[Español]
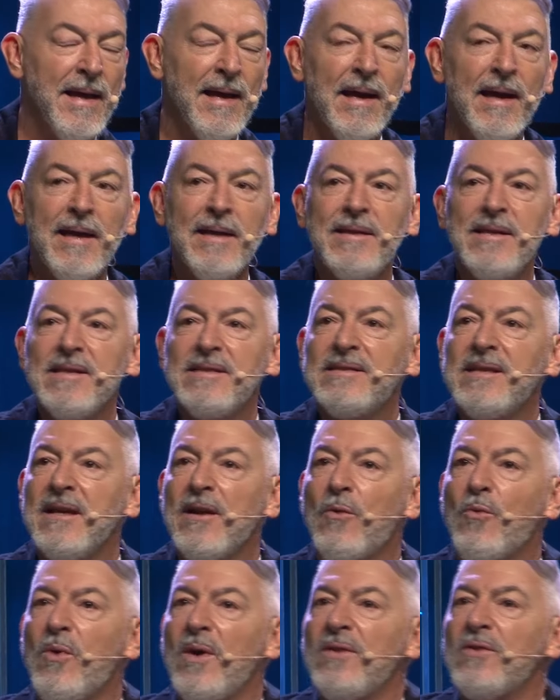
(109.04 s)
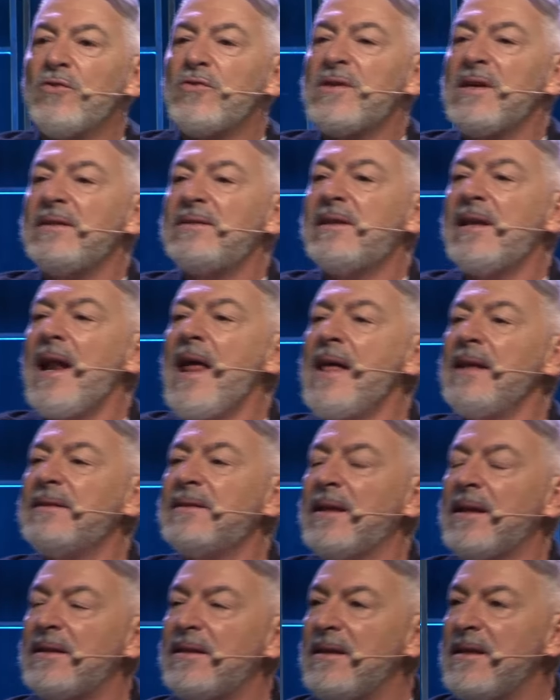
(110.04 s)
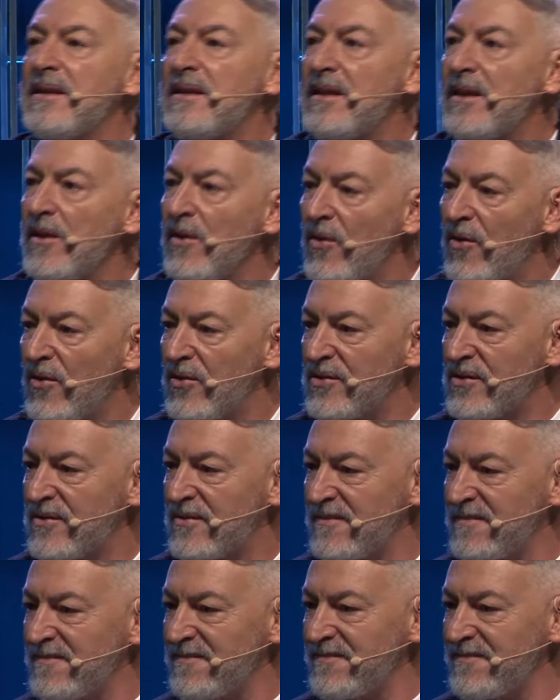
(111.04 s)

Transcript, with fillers: Es decir, cuando se trata de Dios,